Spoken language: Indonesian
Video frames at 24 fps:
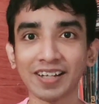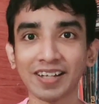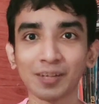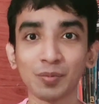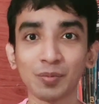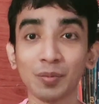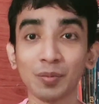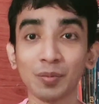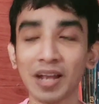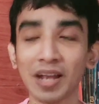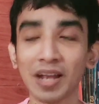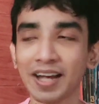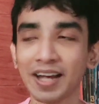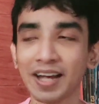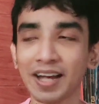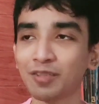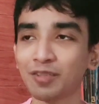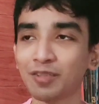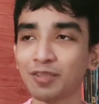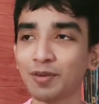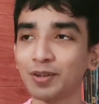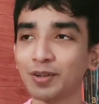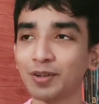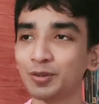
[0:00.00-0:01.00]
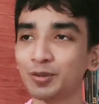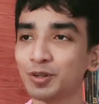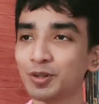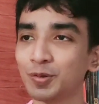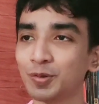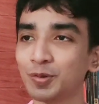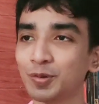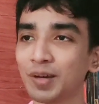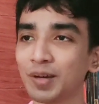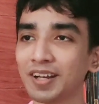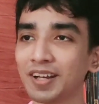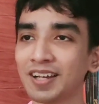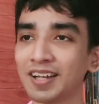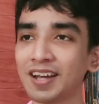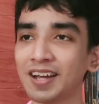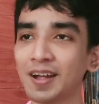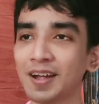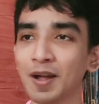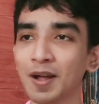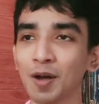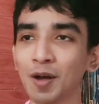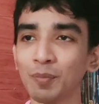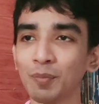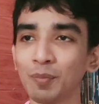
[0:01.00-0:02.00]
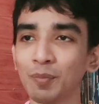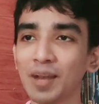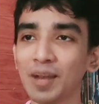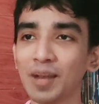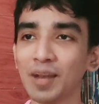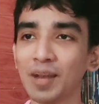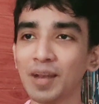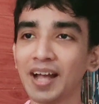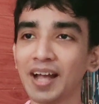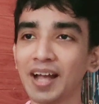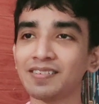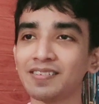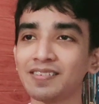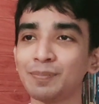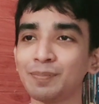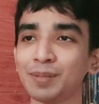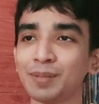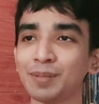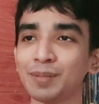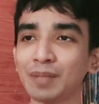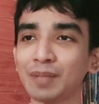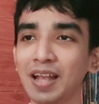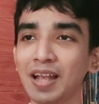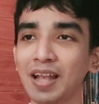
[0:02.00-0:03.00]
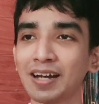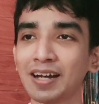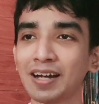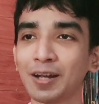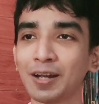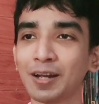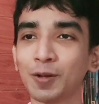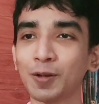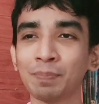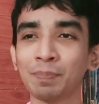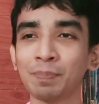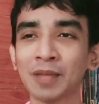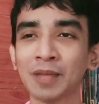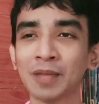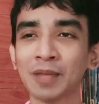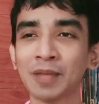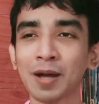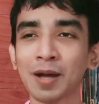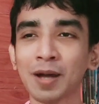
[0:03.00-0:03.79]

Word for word: rakyat Bumi Langit waktu itu karena Bumi Langit sempat bilang kalau